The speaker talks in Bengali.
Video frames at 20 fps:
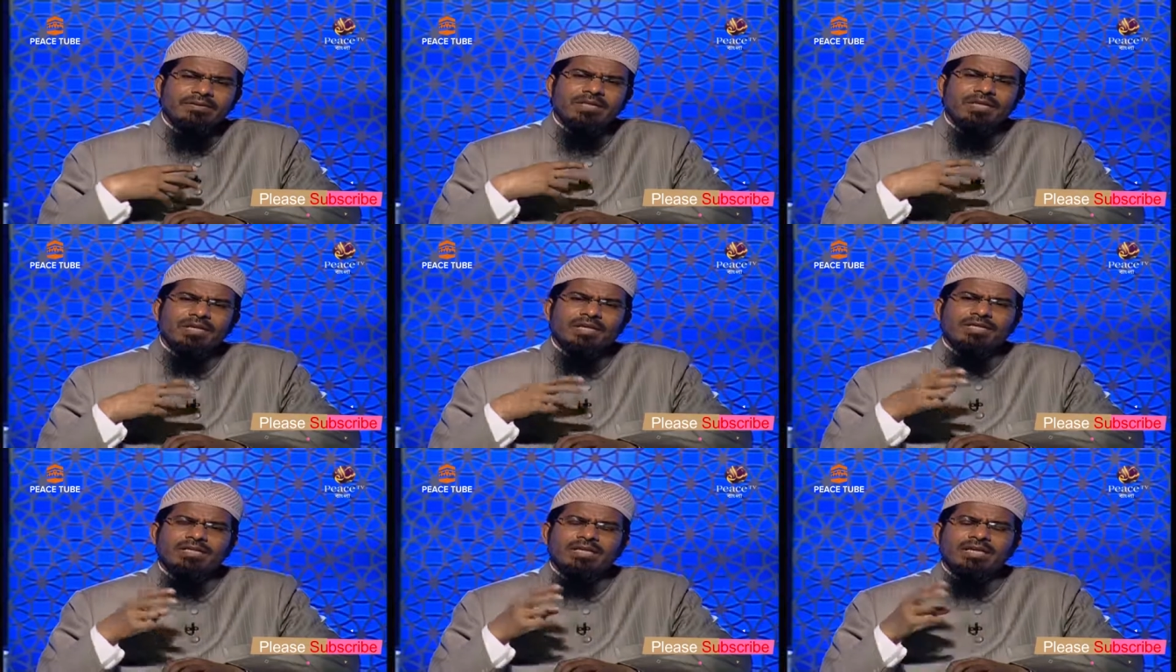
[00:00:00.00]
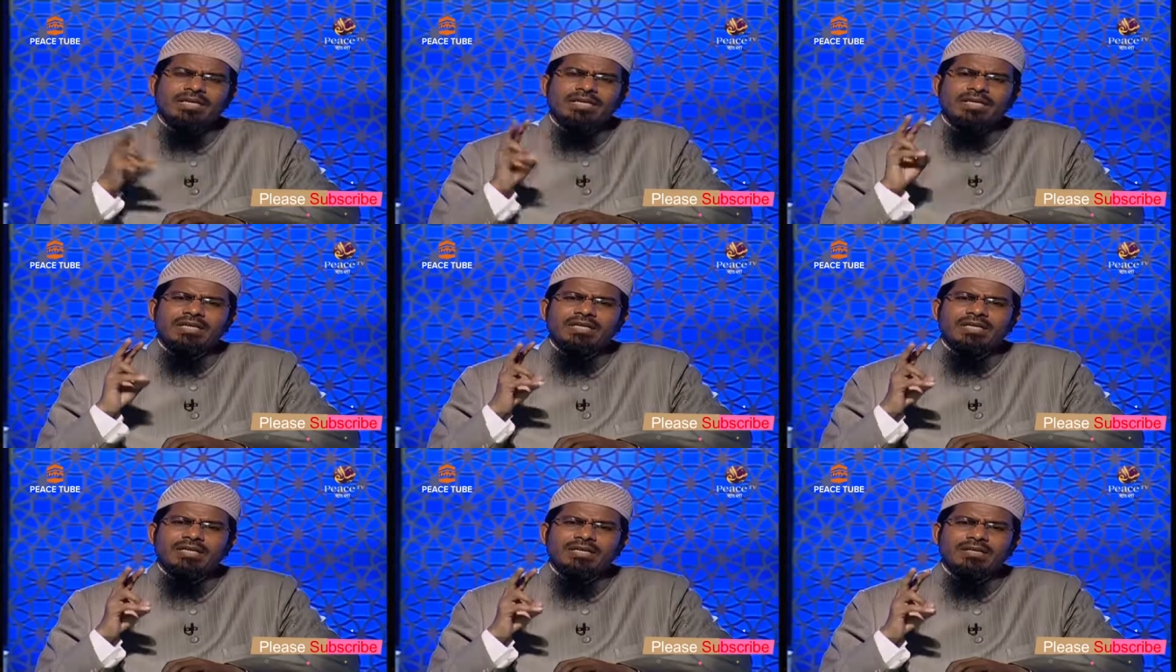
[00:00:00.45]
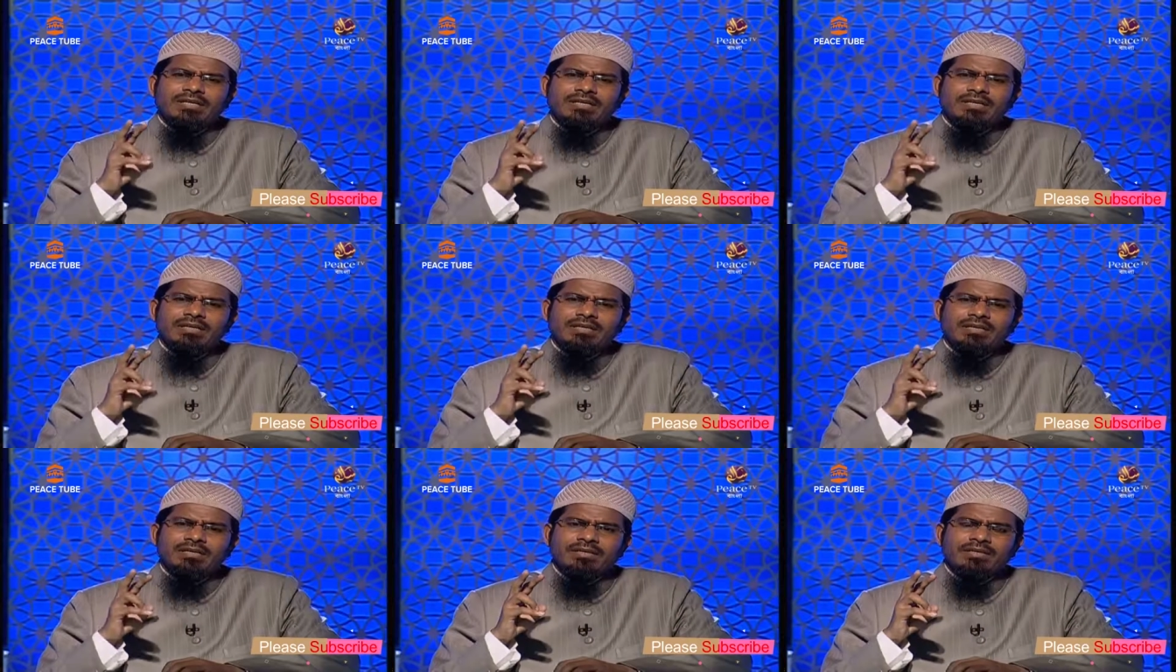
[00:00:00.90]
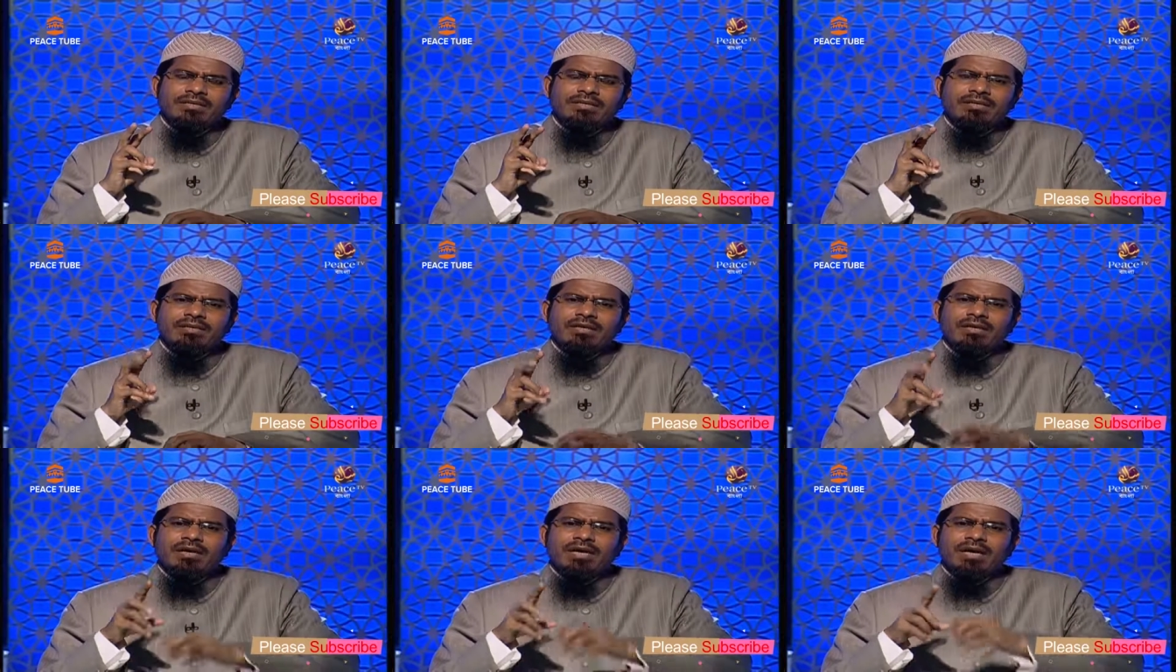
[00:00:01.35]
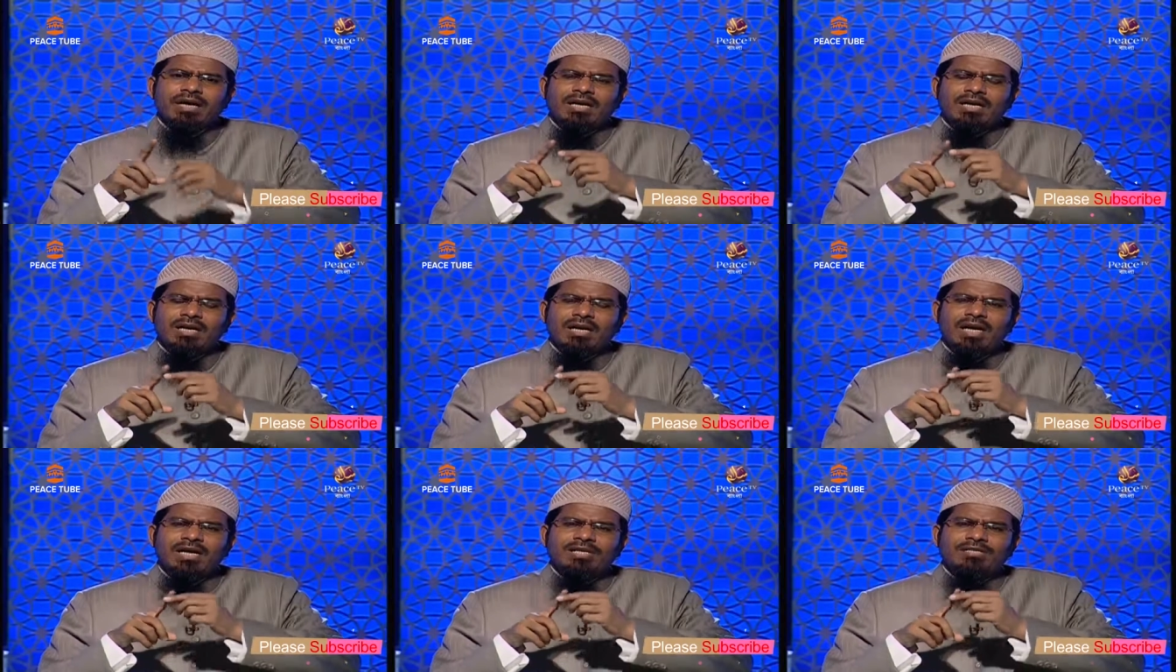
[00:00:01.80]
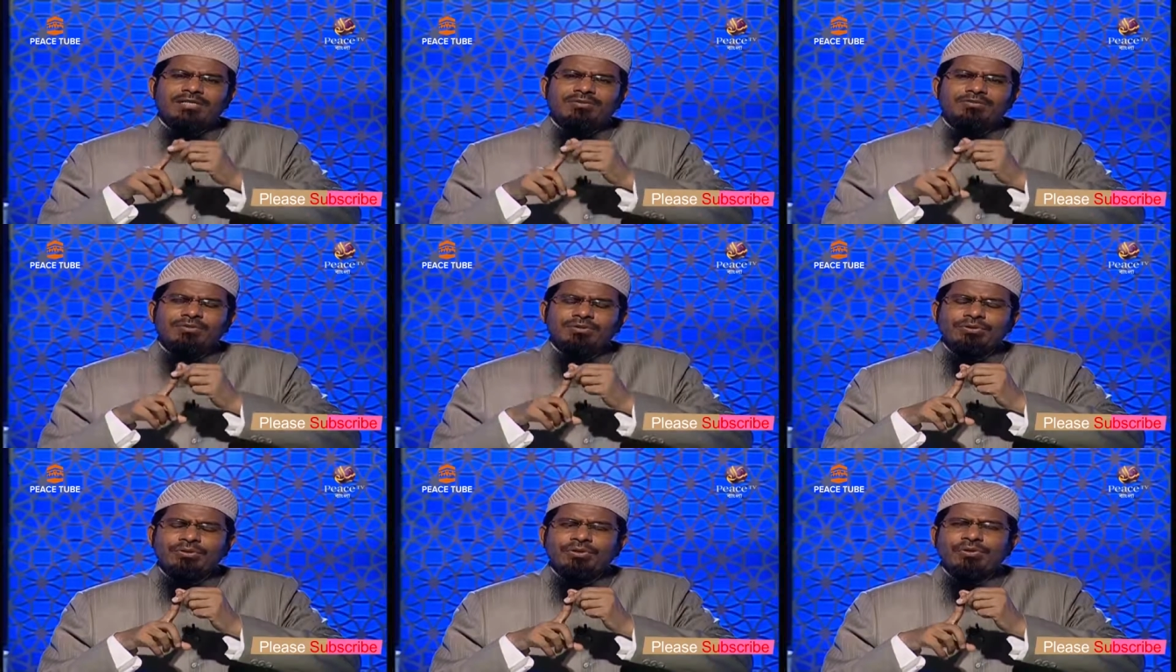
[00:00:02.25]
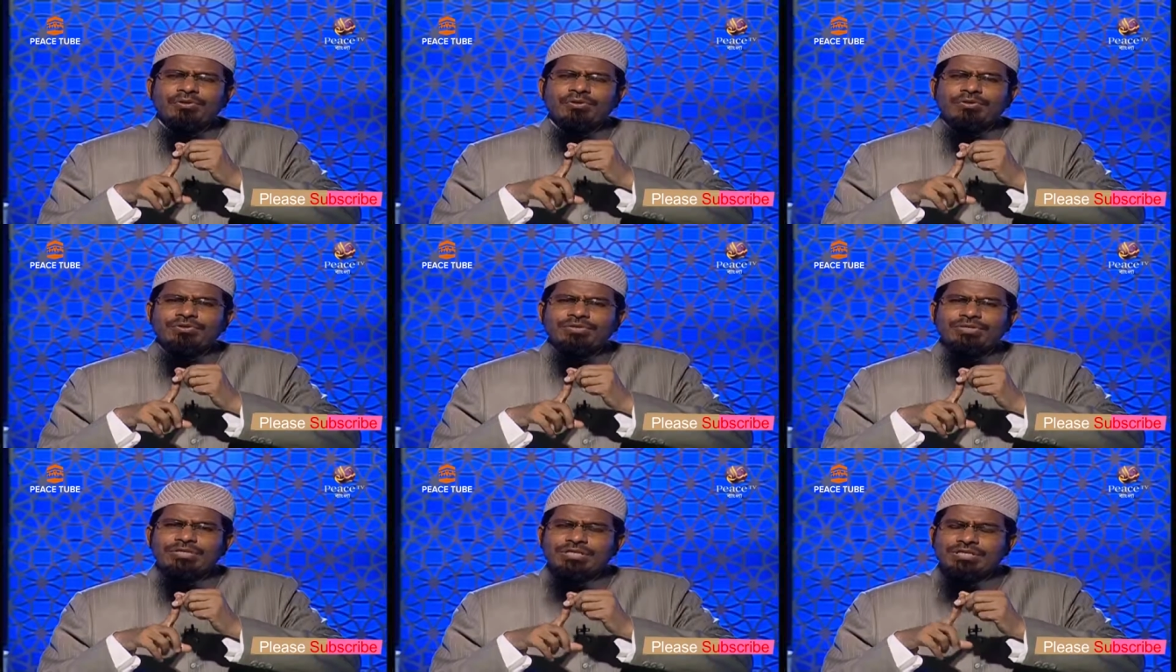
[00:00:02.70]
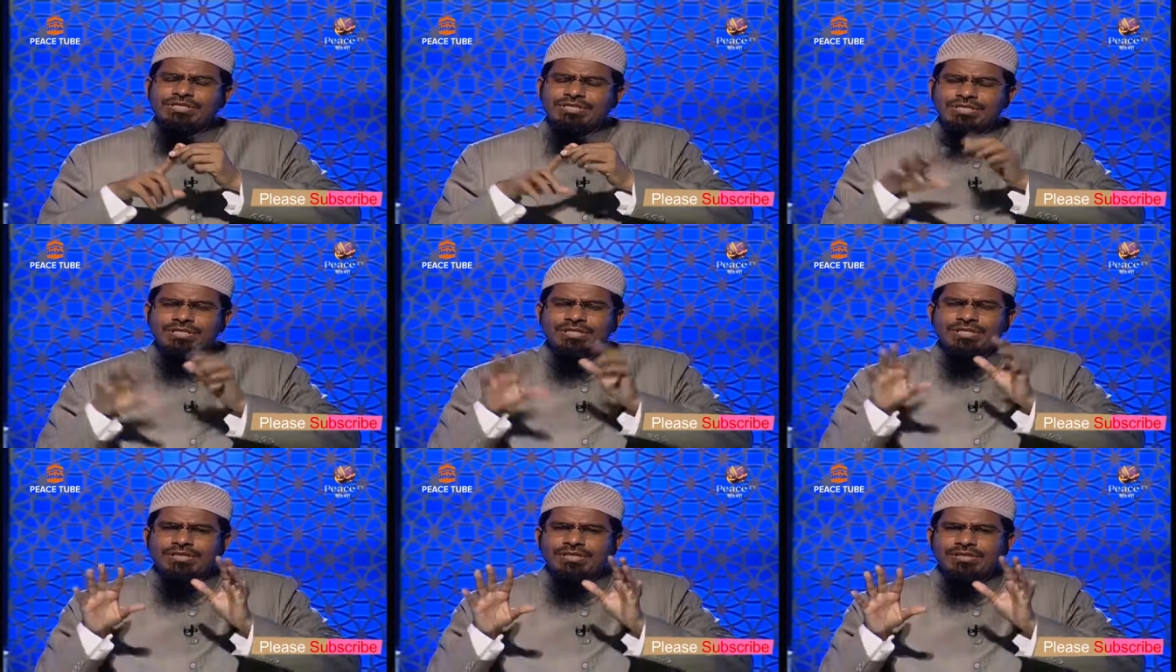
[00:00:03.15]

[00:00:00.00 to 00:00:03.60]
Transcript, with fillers: তাহলে তাকে আল্লাহর সমতুল্য সৃষ্টি